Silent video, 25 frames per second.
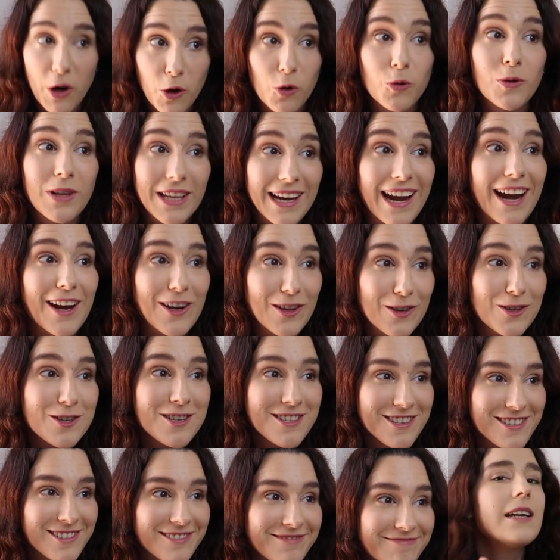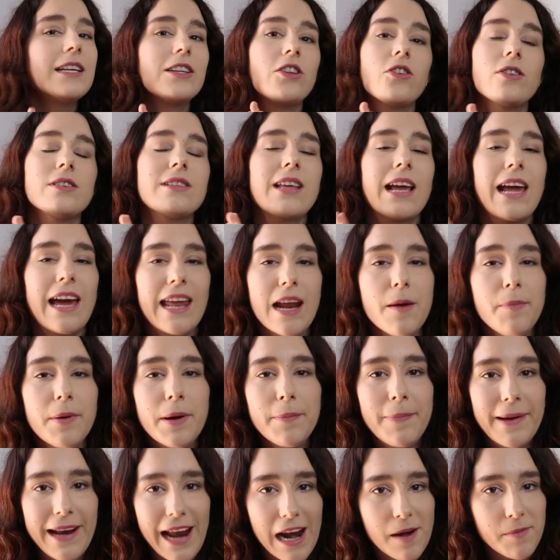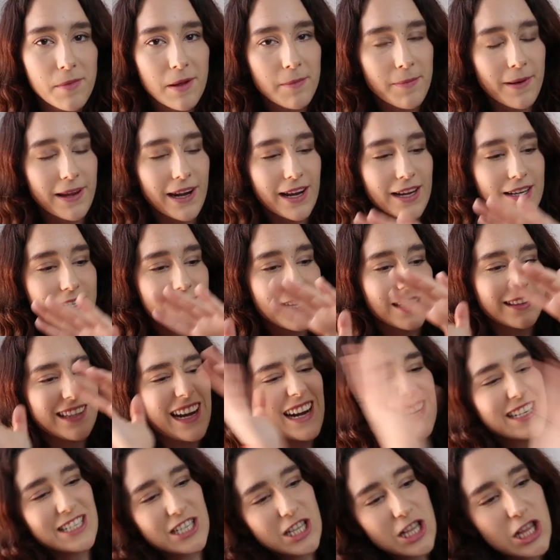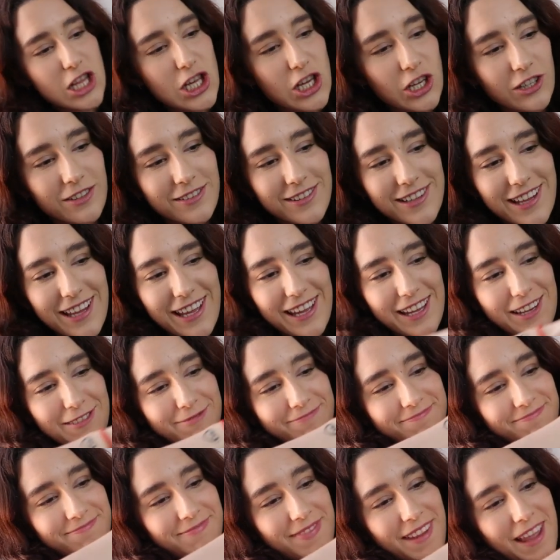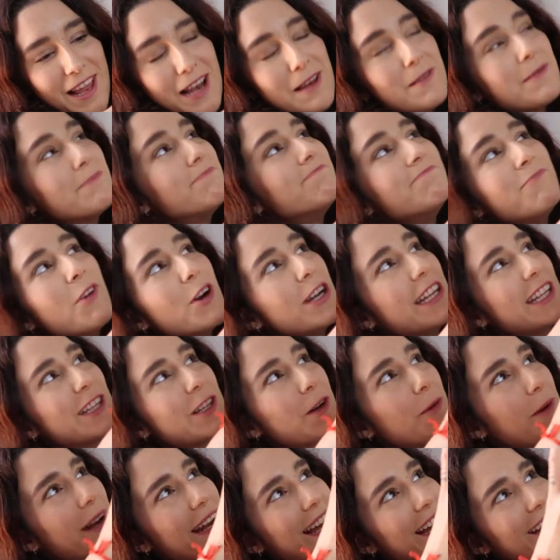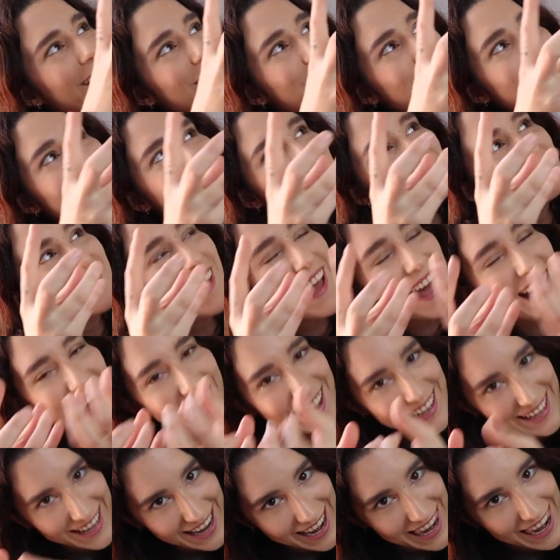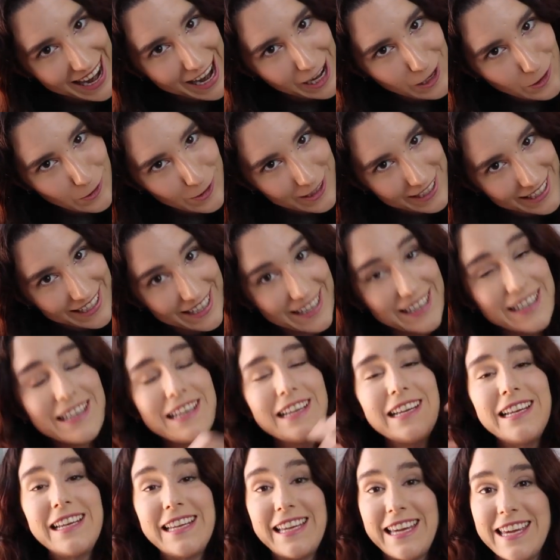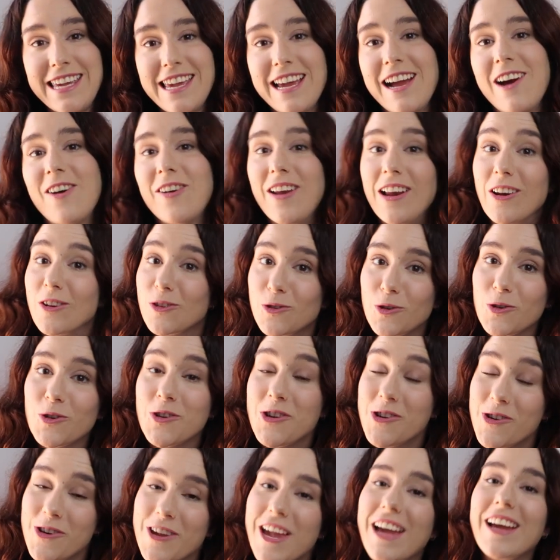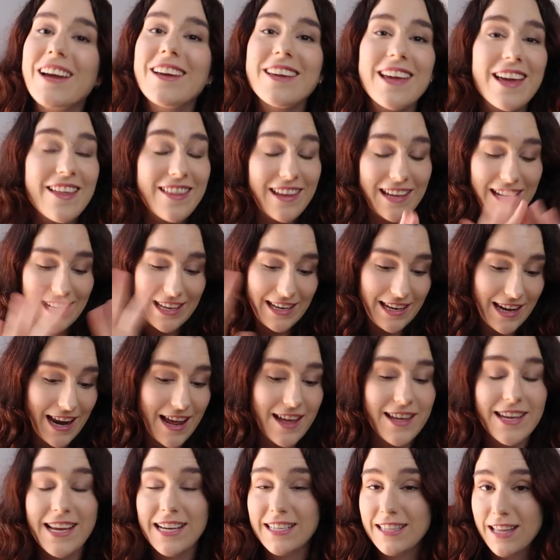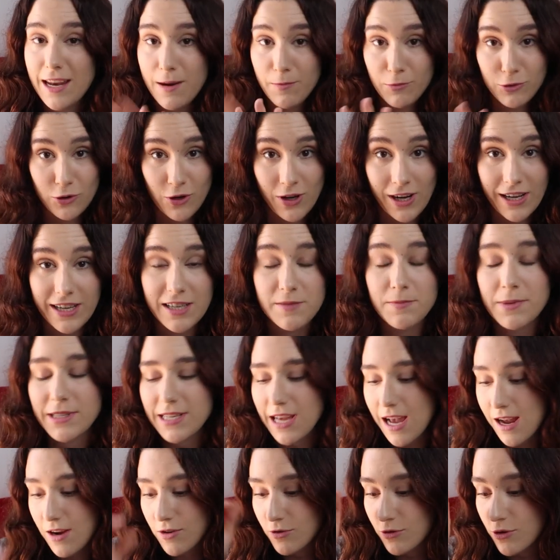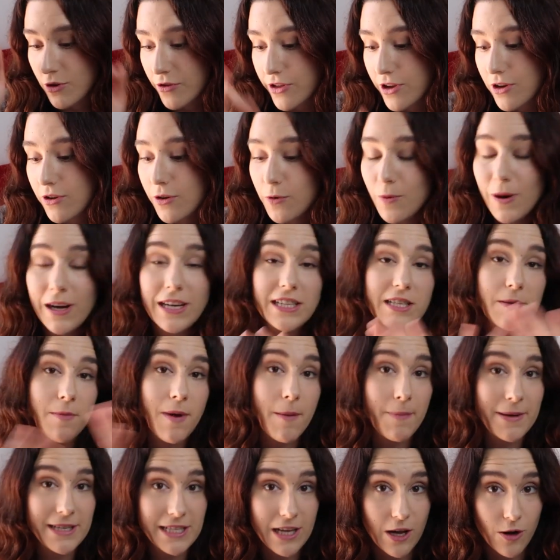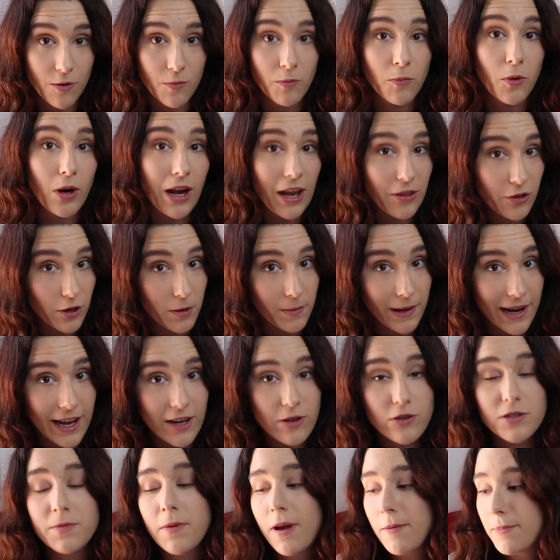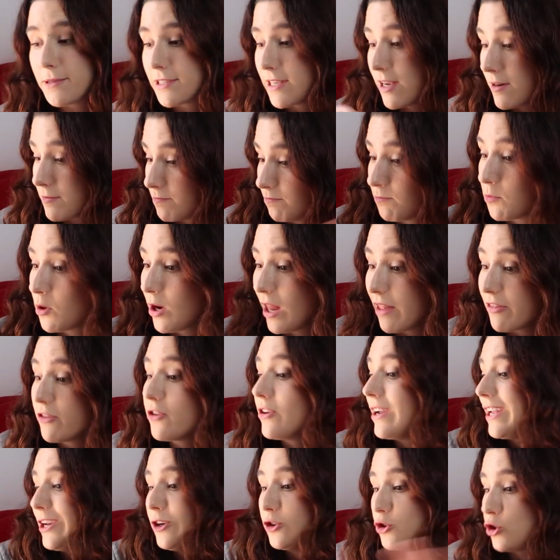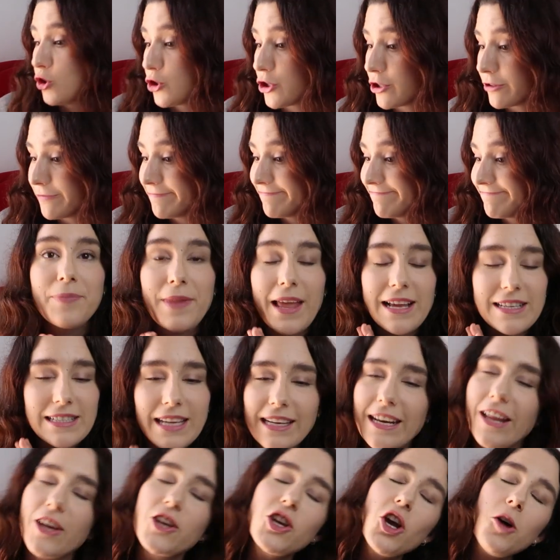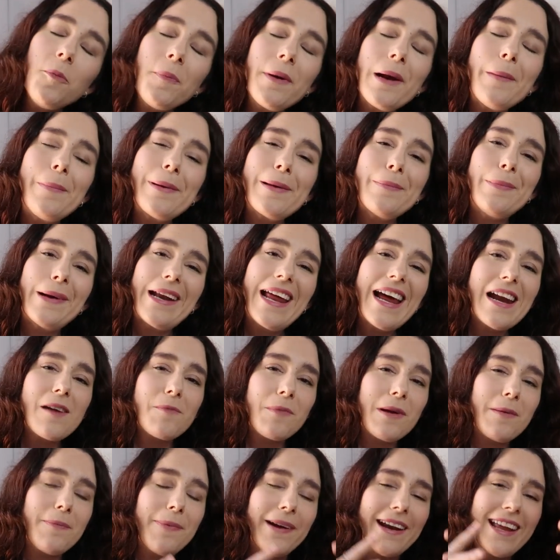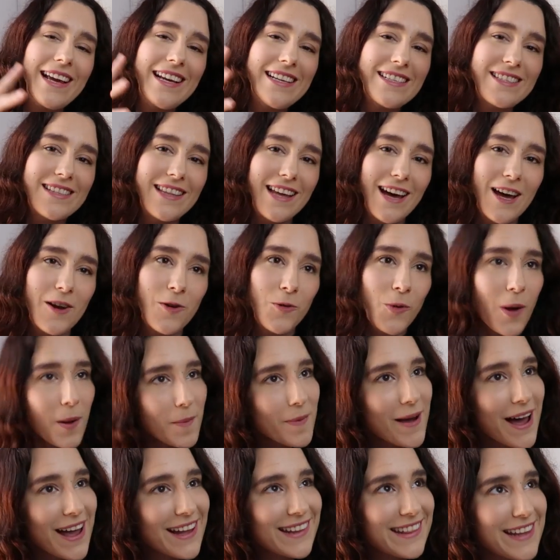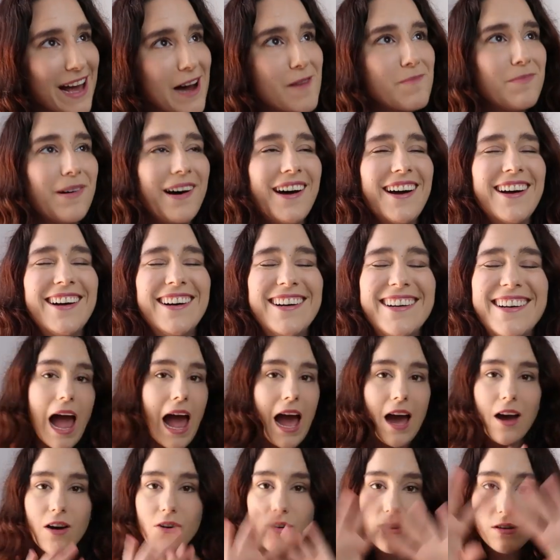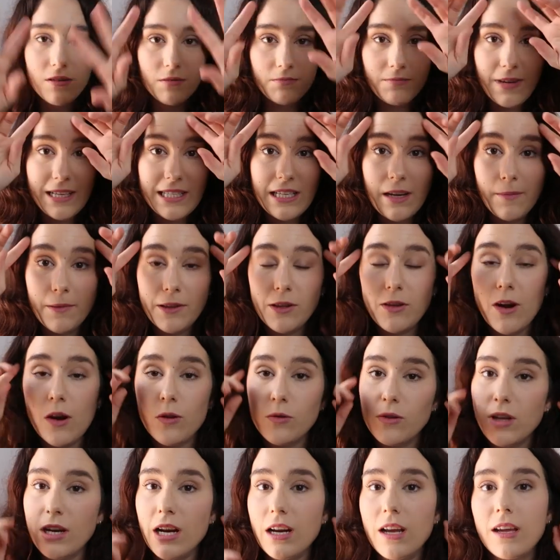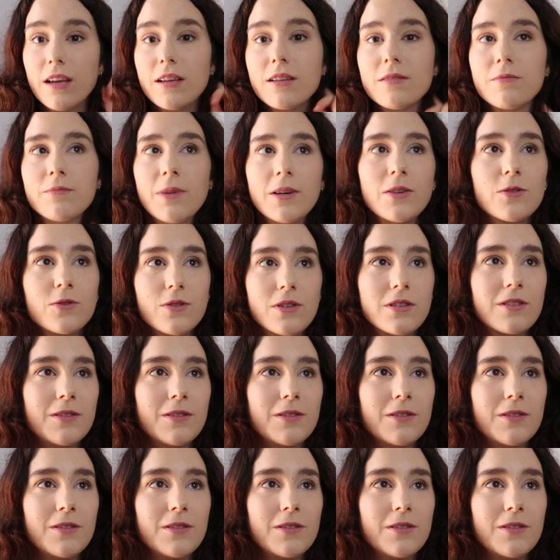rutinarios. Entonces, de cara a prepararme para esta transición de el bonito verano a la rutina que llega ahora el otoño ya, ya de aquí nada, ya estaremos con el Christmas Hack, os lo digo, igual que se me ha pasado volando el verano, se me va a pasar volando el otoño. Así que nada, yo para prepararme para esta nueva etapa hago básicamente una rutina que, bueno,